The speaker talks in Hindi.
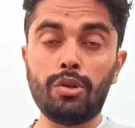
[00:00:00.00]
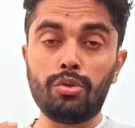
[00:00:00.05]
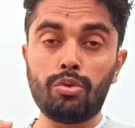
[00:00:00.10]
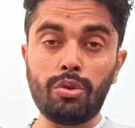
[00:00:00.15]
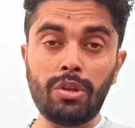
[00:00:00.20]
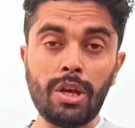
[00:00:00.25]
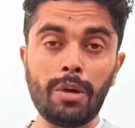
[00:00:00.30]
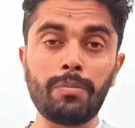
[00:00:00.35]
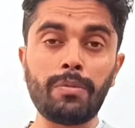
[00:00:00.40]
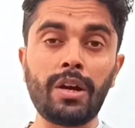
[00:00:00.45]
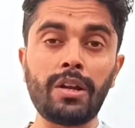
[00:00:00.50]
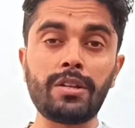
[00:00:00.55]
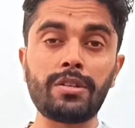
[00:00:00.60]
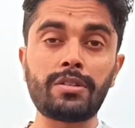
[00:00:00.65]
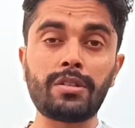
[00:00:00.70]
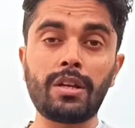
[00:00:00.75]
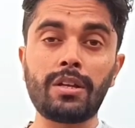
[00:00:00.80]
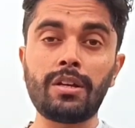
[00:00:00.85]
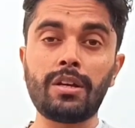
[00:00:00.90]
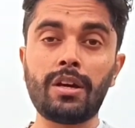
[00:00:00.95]
तो ये
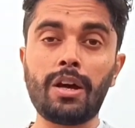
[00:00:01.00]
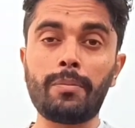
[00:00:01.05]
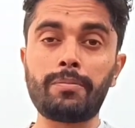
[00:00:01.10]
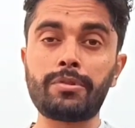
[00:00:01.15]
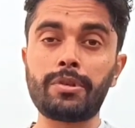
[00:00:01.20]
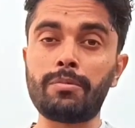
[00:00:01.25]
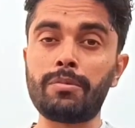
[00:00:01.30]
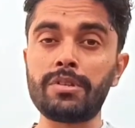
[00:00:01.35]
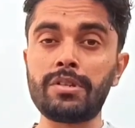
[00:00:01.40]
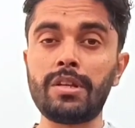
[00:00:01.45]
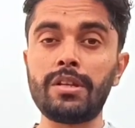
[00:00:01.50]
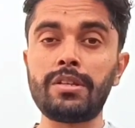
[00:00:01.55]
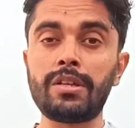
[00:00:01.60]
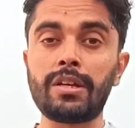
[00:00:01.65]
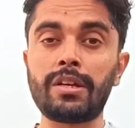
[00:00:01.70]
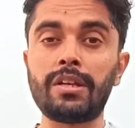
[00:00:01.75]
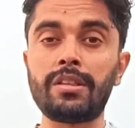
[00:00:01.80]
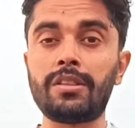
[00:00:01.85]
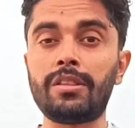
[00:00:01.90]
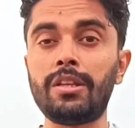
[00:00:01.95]
अफगानिस्तान का आप समझ लीजिए
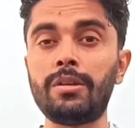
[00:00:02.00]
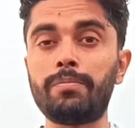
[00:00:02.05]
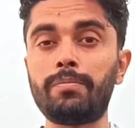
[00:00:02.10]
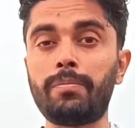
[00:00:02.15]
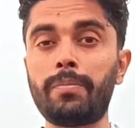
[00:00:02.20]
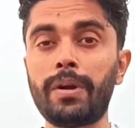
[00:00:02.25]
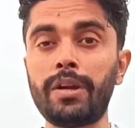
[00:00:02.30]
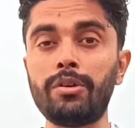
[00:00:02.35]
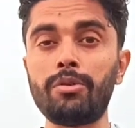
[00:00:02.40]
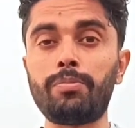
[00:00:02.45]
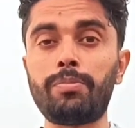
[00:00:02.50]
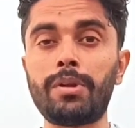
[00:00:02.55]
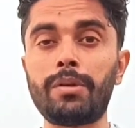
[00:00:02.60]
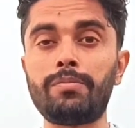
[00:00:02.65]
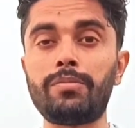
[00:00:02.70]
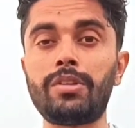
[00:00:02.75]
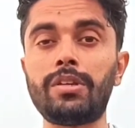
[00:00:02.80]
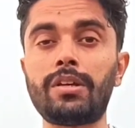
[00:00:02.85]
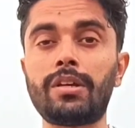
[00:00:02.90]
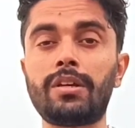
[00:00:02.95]
कितनी बड़ी
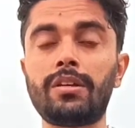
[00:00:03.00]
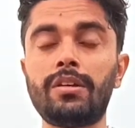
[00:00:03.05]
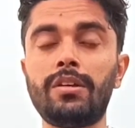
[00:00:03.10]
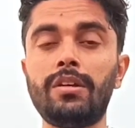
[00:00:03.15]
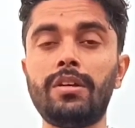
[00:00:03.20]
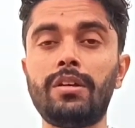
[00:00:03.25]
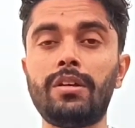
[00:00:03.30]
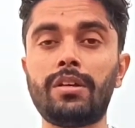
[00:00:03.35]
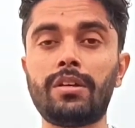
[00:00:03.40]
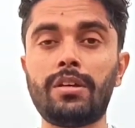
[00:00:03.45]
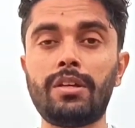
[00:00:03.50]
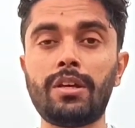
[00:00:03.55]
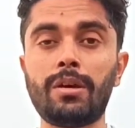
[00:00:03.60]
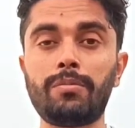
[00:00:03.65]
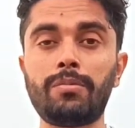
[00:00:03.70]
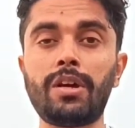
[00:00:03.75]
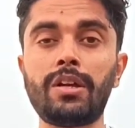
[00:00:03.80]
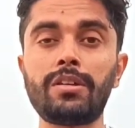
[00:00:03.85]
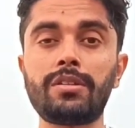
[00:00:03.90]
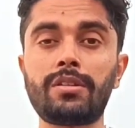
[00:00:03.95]
उपलब्धि है कि
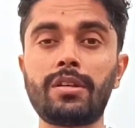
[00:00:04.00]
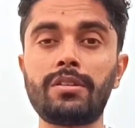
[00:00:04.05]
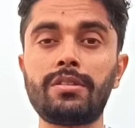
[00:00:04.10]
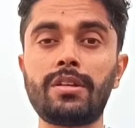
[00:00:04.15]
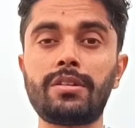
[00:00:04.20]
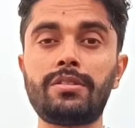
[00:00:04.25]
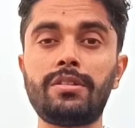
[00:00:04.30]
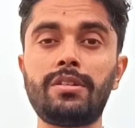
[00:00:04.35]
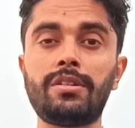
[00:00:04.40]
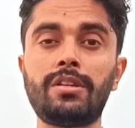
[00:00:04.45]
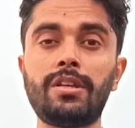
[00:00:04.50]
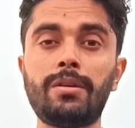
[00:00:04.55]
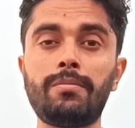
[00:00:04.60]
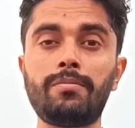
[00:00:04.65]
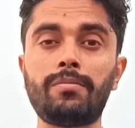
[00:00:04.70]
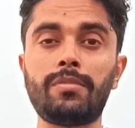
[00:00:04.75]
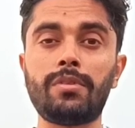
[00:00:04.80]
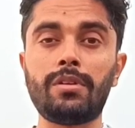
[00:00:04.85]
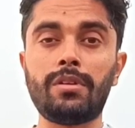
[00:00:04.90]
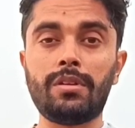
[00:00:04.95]
अफगानिस्तान जैसी
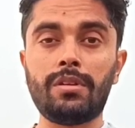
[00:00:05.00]
टीम